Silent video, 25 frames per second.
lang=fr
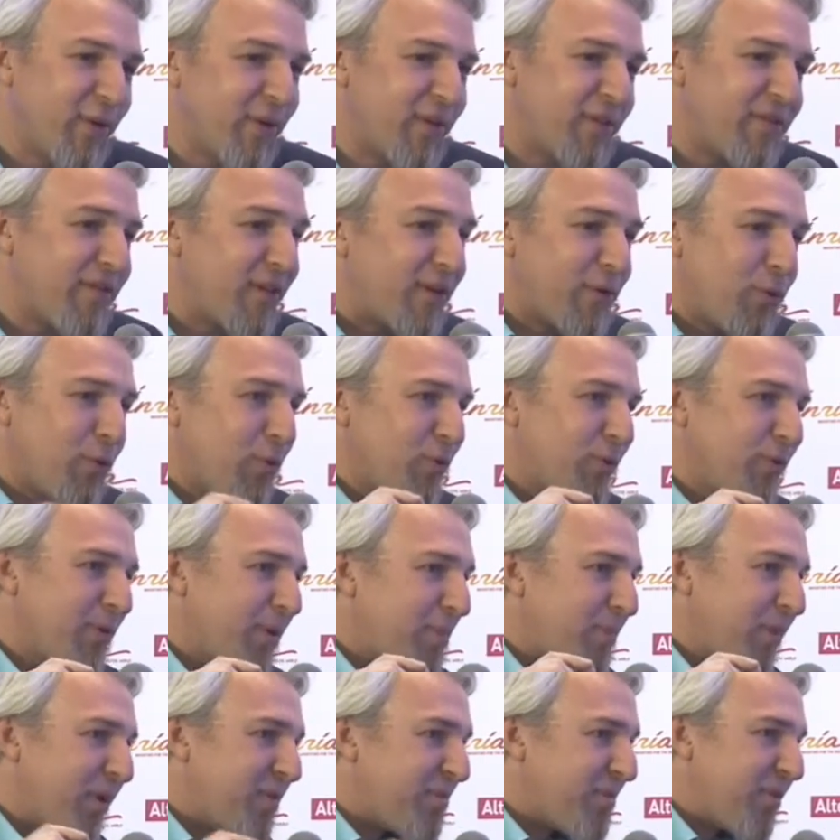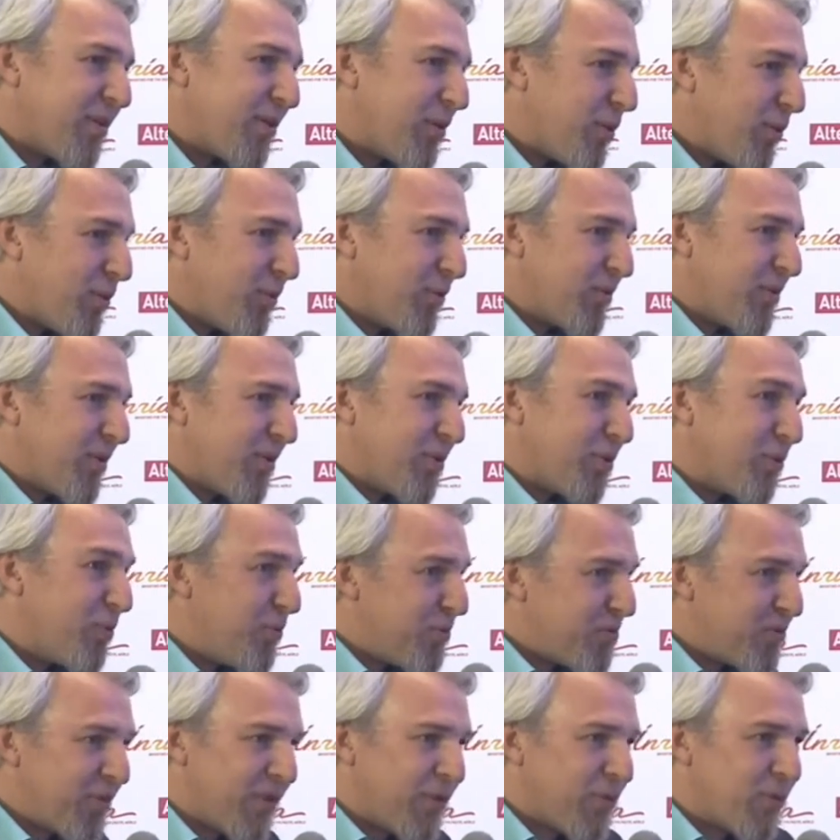seconde après seconde, tout
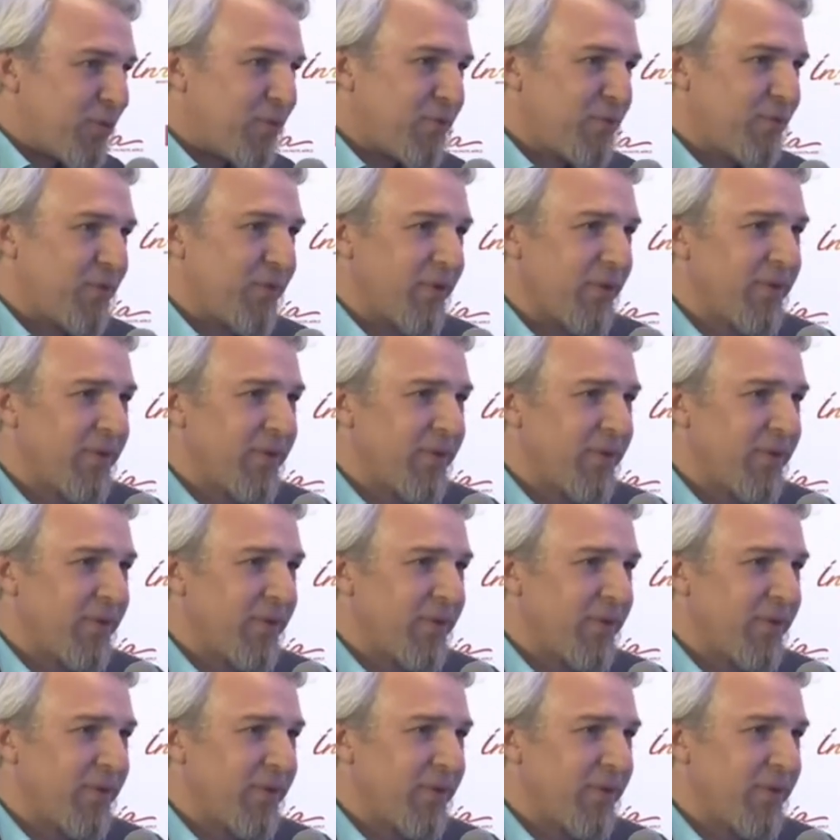ce qu'on fait.